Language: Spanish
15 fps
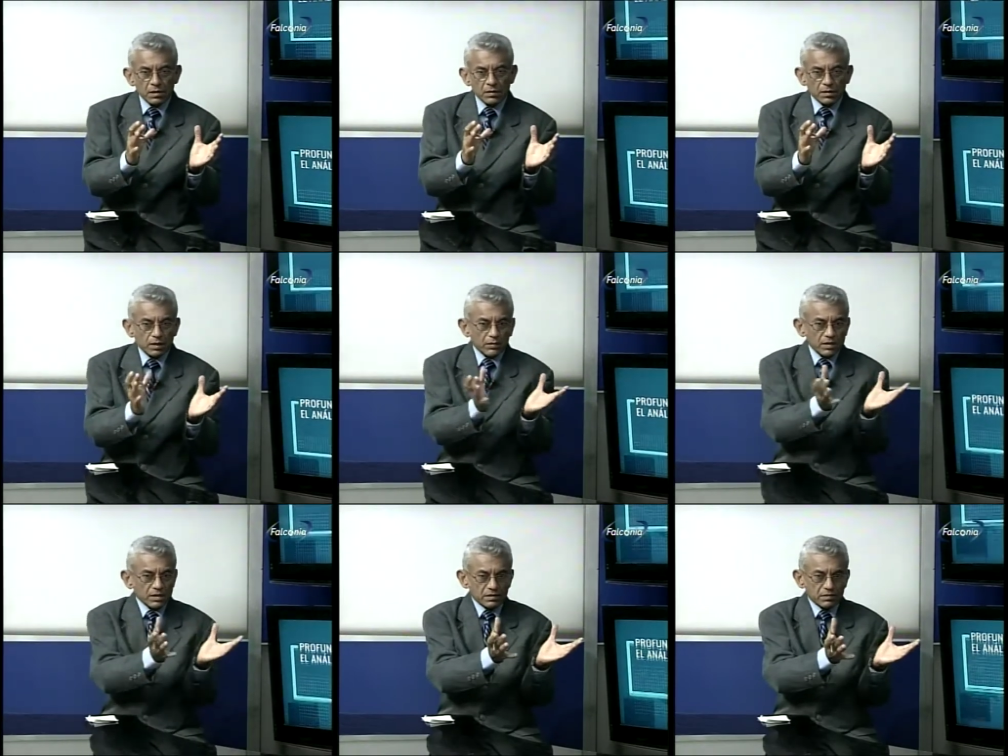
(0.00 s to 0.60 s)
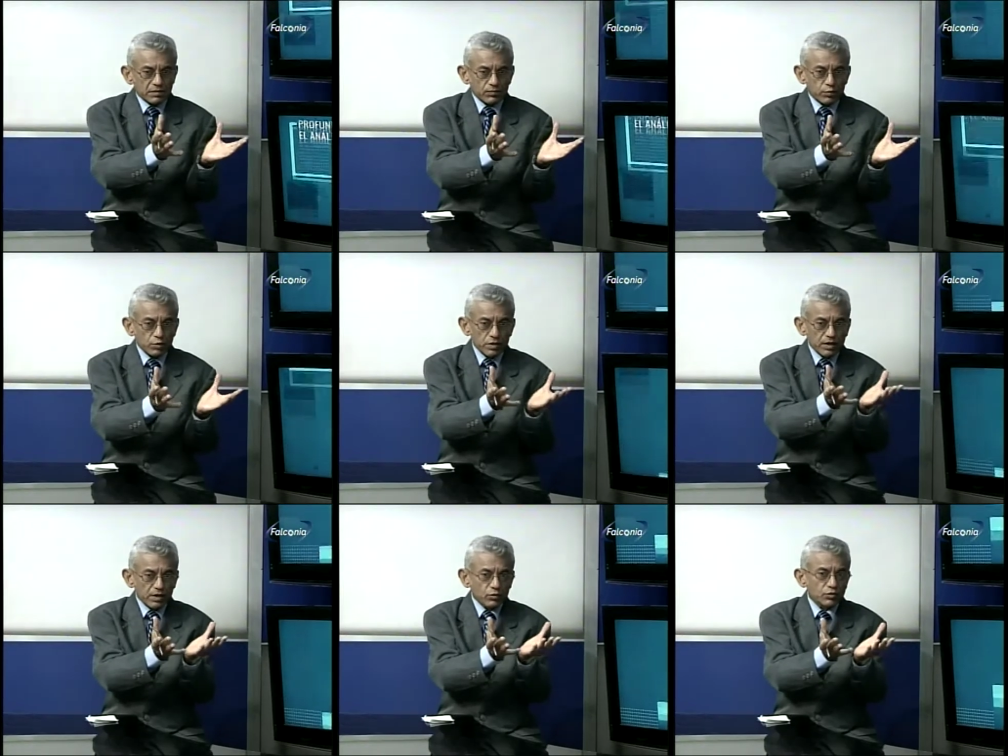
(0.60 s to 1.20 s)
Tal vez
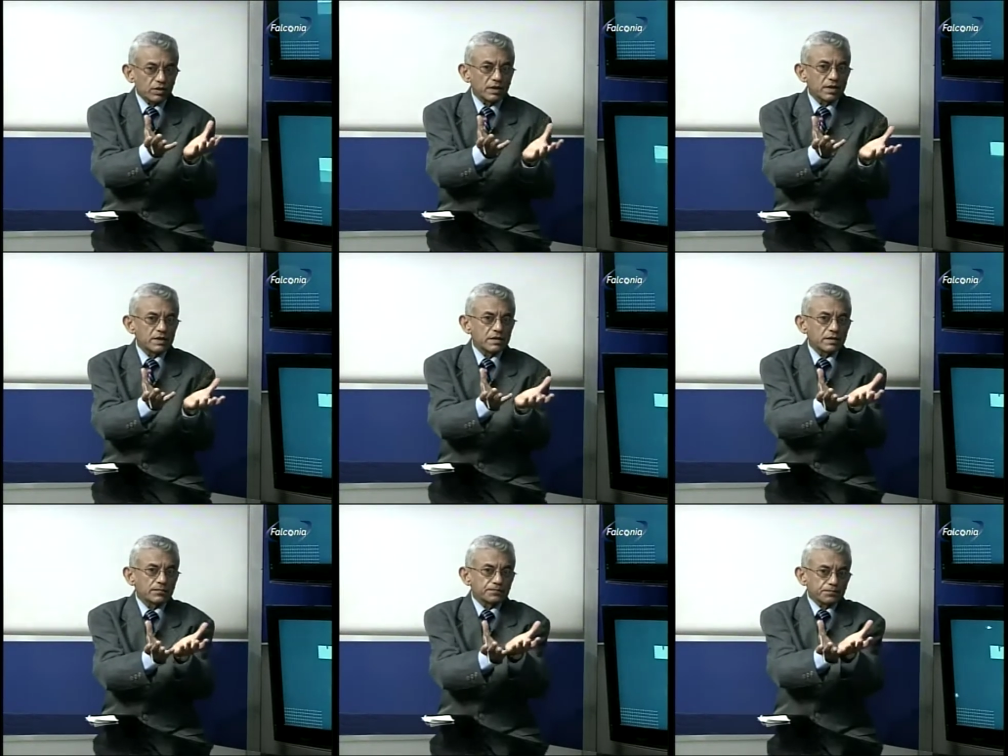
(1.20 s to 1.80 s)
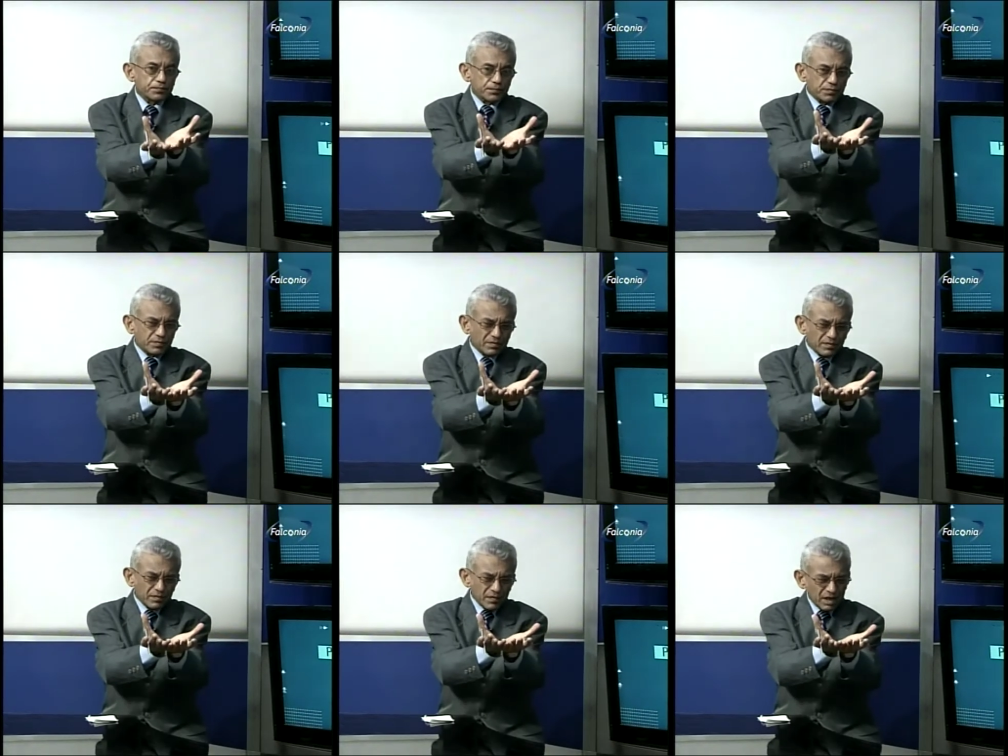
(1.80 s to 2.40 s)
pudieran ustedes
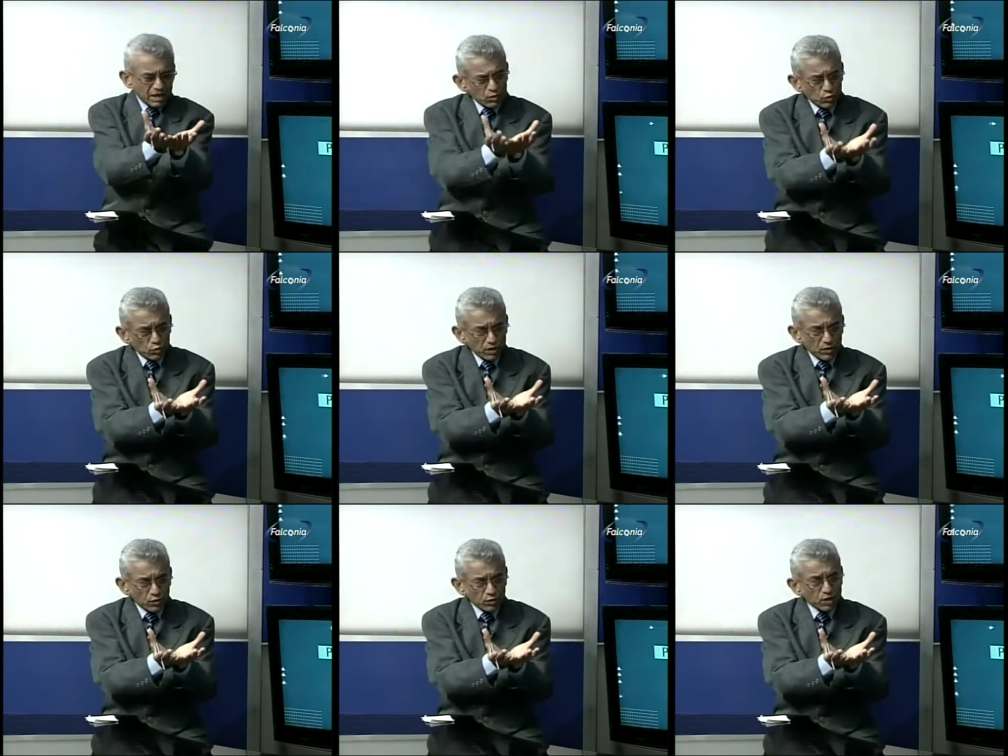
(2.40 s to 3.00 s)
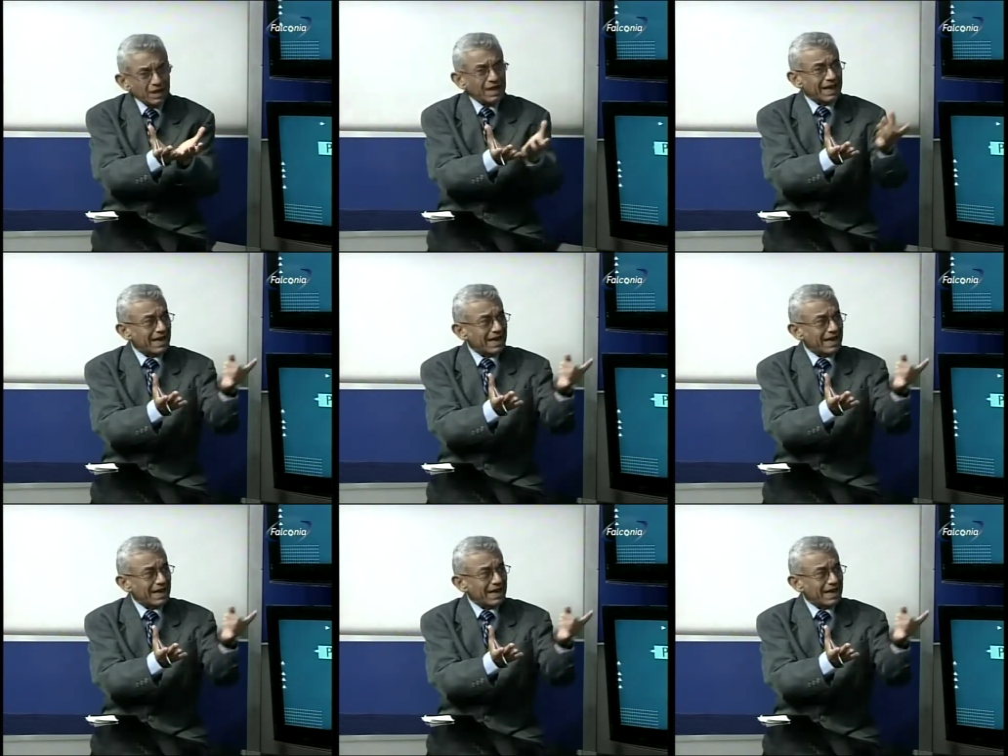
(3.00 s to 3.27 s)
ir unidos.